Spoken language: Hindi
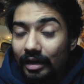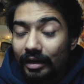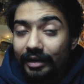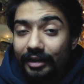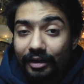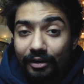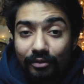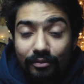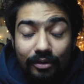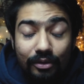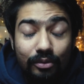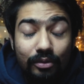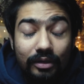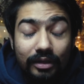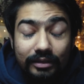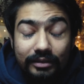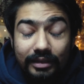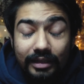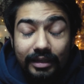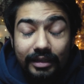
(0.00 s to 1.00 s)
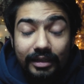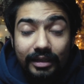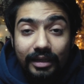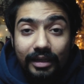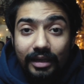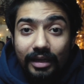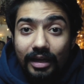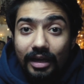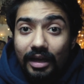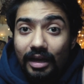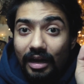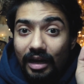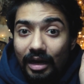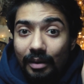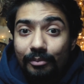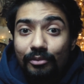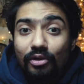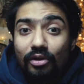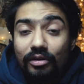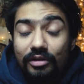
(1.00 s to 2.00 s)
इंटरव्यूअर को लगता है कि
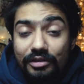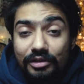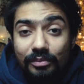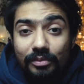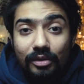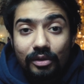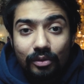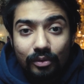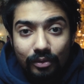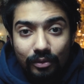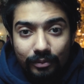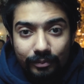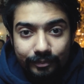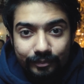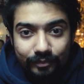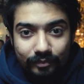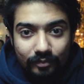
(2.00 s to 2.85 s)
आप नॉलेजेबल हो